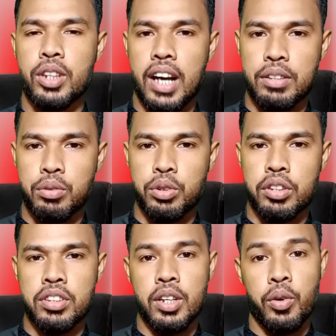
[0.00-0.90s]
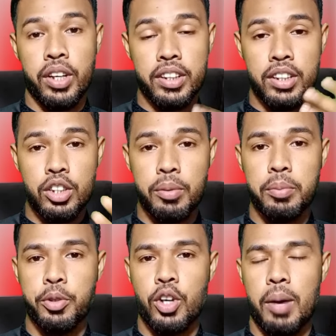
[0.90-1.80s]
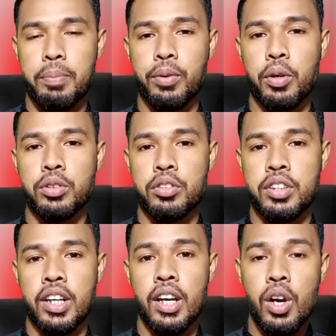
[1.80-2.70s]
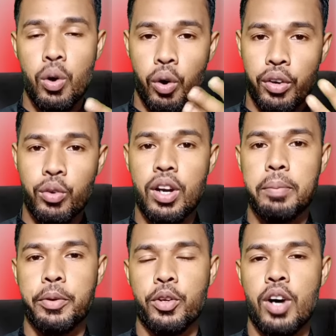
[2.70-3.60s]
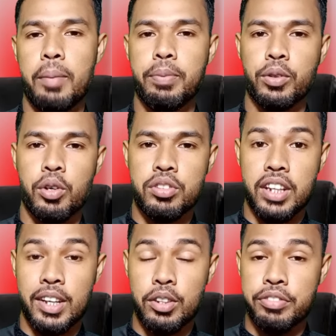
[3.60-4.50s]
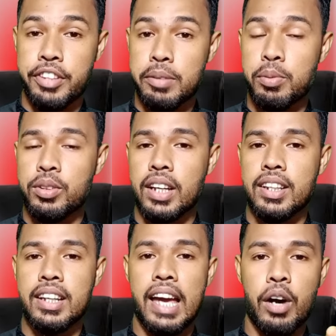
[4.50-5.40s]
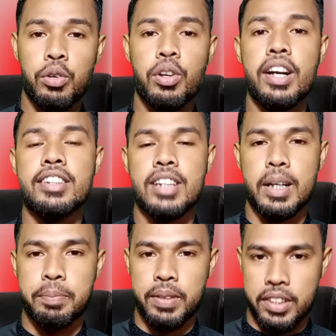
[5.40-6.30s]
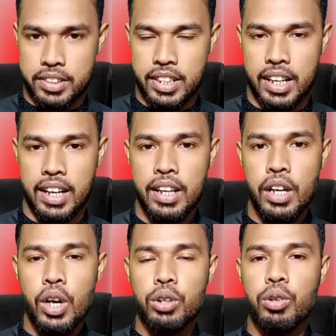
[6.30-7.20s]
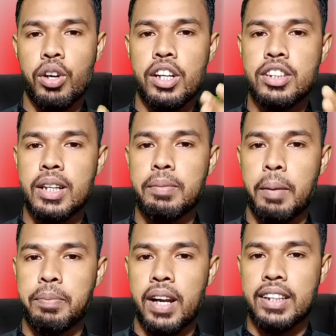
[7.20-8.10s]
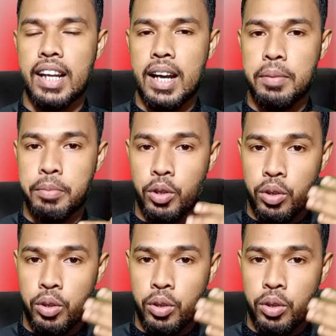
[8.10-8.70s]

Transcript: মধ্যে কাজ করতেছে অনেকদিন ভিডিও আপলোড করতেছে অনেকগুলা ভিডিও আপলোড করছে কিন্তু ফেসবুক তাদেরকে এখনো রিল সেটআপটা দিচ্ছে না তো রিল সেটআপ আপনারা যারা